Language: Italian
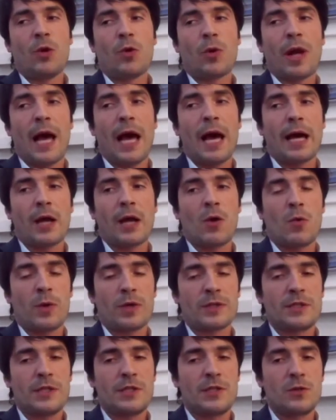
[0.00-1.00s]
dialogare
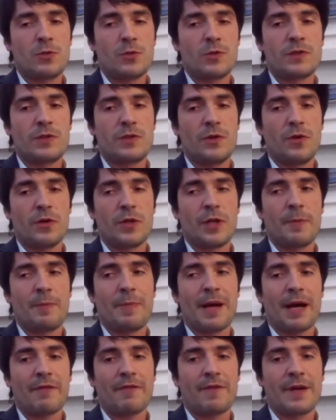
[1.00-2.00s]
con queste
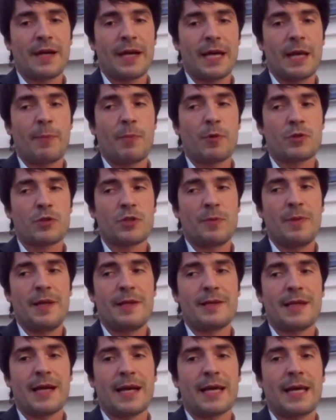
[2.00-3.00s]
istituzioni per avere la
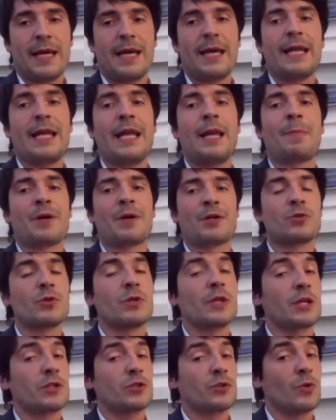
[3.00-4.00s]
possibilità che le
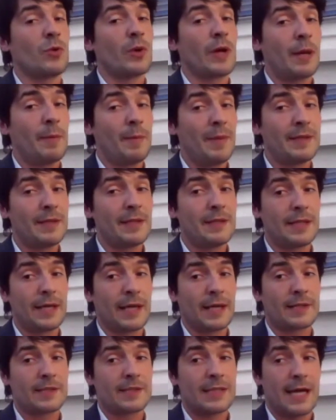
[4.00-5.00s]
persone che sono realmente
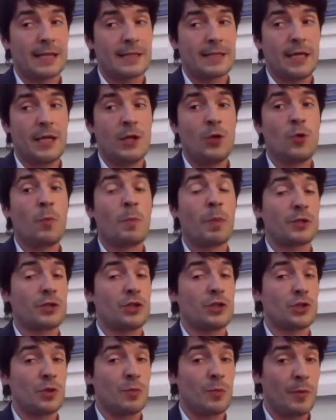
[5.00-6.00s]
interessate in un
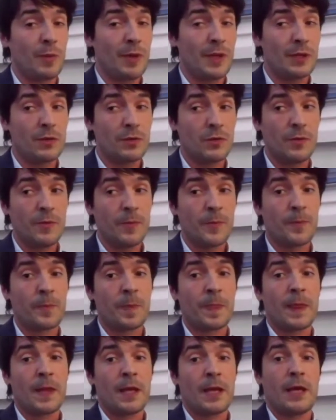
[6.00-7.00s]
preciso
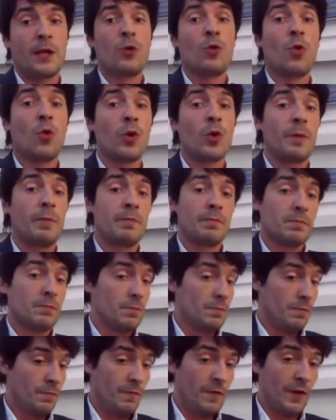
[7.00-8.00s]
momento che noi